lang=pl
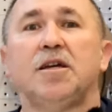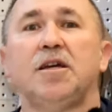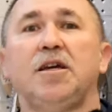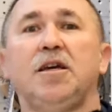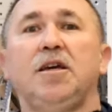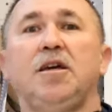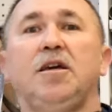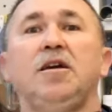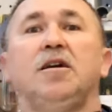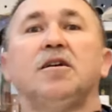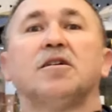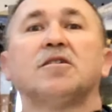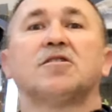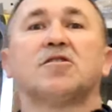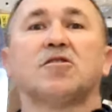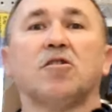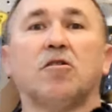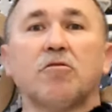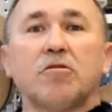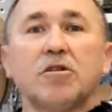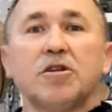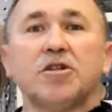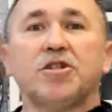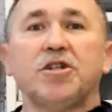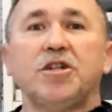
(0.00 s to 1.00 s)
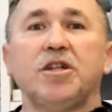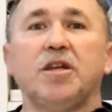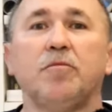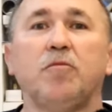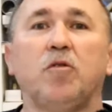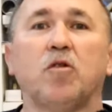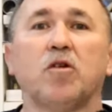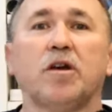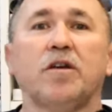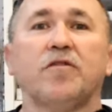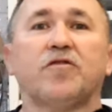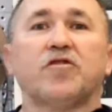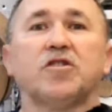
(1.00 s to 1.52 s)
I sorry, że nie
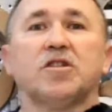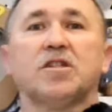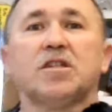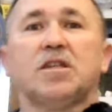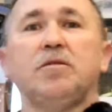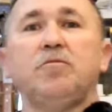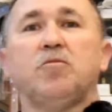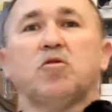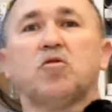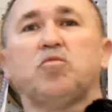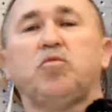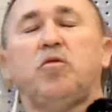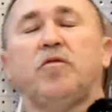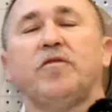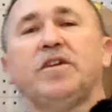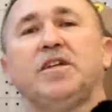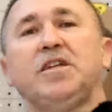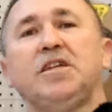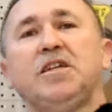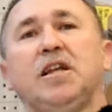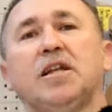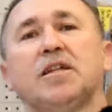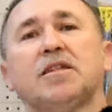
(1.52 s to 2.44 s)
mogę wszystkim odpowiedzieć,